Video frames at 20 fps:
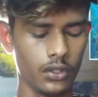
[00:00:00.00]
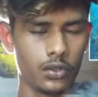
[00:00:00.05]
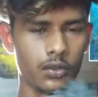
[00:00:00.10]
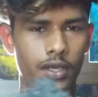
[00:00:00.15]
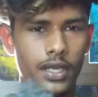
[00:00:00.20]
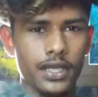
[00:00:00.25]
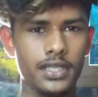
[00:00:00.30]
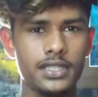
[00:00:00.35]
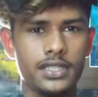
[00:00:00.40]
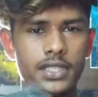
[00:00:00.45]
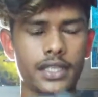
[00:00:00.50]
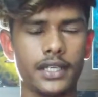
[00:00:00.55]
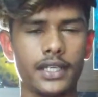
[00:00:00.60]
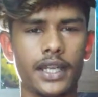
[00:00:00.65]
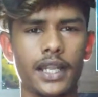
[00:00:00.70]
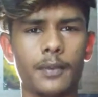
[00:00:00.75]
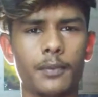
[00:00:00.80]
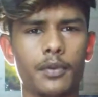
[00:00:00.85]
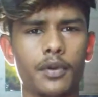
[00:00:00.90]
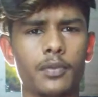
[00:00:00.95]
तो गाइज ये
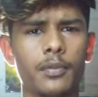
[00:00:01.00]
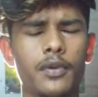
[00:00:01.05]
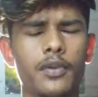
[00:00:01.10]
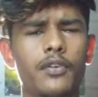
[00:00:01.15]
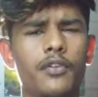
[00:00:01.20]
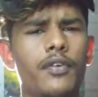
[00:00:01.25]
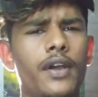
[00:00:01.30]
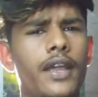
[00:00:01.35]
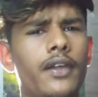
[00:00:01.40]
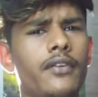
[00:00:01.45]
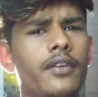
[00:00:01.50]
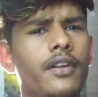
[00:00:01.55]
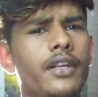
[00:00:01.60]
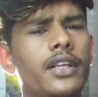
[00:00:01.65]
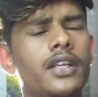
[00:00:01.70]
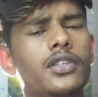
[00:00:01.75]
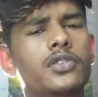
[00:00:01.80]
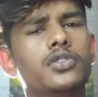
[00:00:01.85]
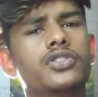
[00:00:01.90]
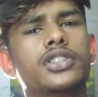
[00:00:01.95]
ट्राईपोर्ट मेरे को
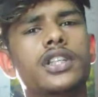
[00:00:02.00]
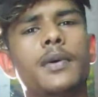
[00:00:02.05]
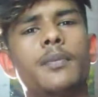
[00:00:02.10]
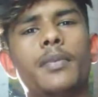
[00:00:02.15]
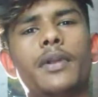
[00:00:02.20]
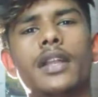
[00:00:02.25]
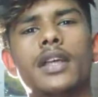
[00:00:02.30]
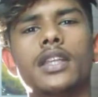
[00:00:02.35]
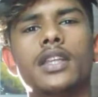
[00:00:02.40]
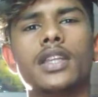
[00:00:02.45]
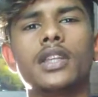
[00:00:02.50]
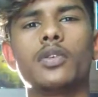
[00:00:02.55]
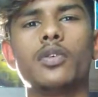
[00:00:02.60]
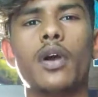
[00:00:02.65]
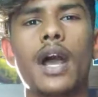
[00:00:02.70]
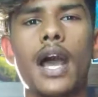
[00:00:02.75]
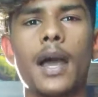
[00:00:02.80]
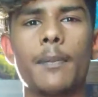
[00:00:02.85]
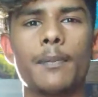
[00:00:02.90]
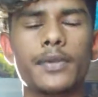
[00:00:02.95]
500 कुछ का पड़ा था तो
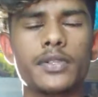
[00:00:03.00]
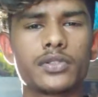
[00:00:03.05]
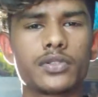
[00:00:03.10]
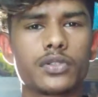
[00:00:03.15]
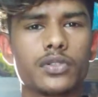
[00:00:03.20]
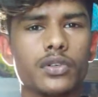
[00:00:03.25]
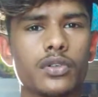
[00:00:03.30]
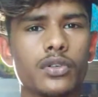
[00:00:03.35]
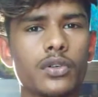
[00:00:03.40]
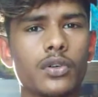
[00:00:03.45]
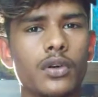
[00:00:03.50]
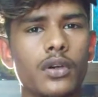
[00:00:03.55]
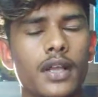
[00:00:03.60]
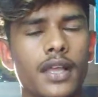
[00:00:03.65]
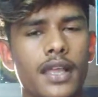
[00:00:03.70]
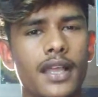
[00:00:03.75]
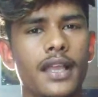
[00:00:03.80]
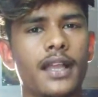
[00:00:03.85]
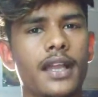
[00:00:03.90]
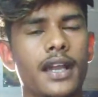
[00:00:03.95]
आप इसको
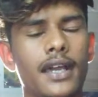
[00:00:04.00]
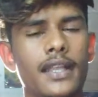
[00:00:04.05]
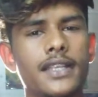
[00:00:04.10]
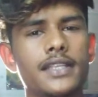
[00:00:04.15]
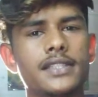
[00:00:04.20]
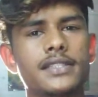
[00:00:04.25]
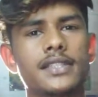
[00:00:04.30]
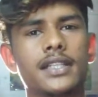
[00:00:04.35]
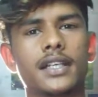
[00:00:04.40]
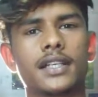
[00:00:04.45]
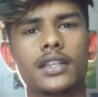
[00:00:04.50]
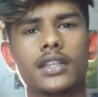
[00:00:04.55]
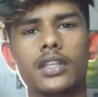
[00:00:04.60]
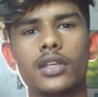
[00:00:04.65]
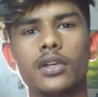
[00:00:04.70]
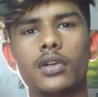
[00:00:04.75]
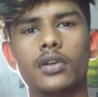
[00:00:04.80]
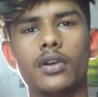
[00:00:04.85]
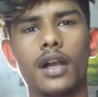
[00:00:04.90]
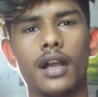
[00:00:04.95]
खरीद सकते
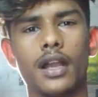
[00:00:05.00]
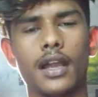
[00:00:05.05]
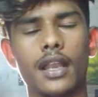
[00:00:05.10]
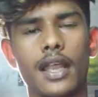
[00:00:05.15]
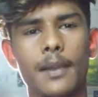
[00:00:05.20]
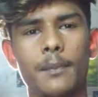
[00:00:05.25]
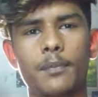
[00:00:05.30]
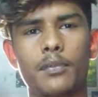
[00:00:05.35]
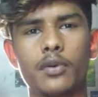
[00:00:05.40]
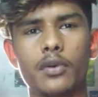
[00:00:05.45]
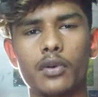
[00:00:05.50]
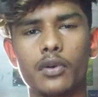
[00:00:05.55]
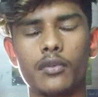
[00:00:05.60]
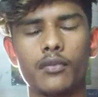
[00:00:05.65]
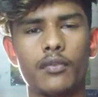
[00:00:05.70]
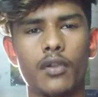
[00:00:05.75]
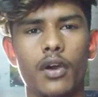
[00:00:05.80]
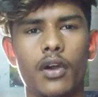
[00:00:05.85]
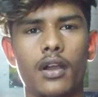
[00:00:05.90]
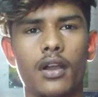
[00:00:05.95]
हो अगर आपको
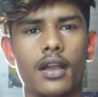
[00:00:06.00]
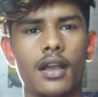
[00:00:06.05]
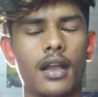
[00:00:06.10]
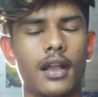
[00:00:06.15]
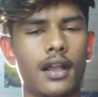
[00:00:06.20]
ब्लॉग